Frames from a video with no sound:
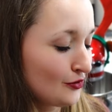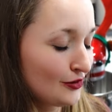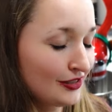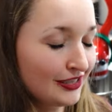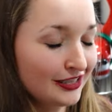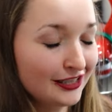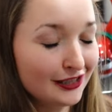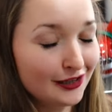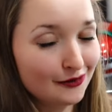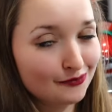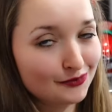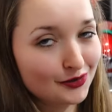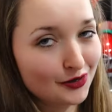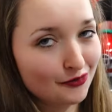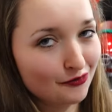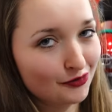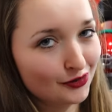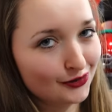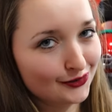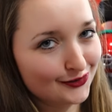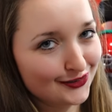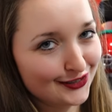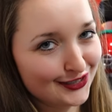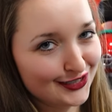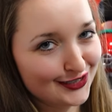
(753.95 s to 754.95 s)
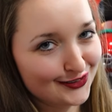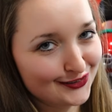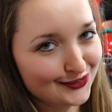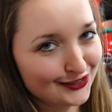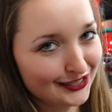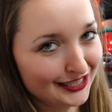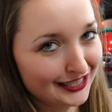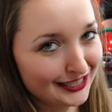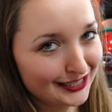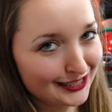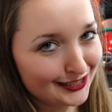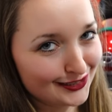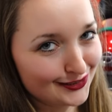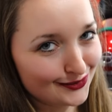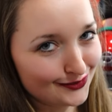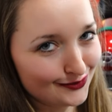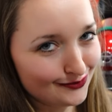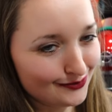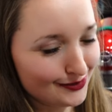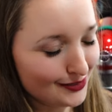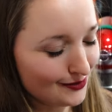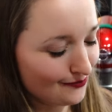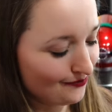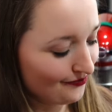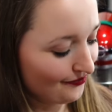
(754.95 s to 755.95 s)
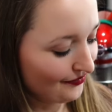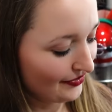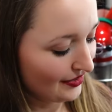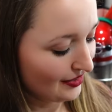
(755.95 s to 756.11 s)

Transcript: und ich glaube, da freut sich auch jeder drüber.